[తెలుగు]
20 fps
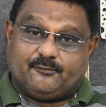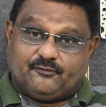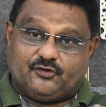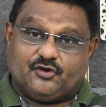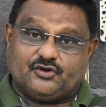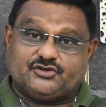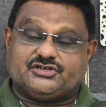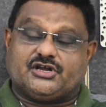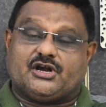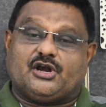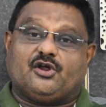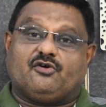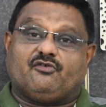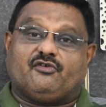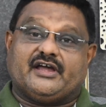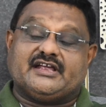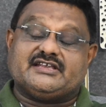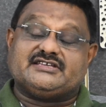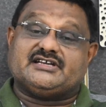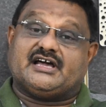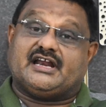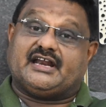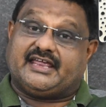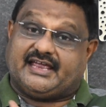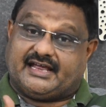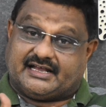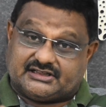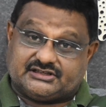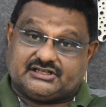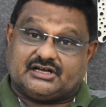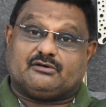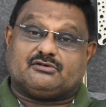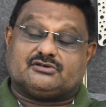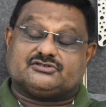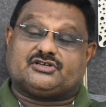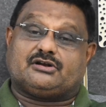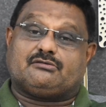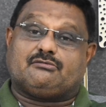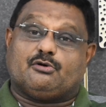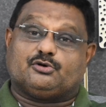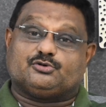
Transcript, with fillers: ఫ్యూచర్లో వైద్యానికి ఎంత అవసరం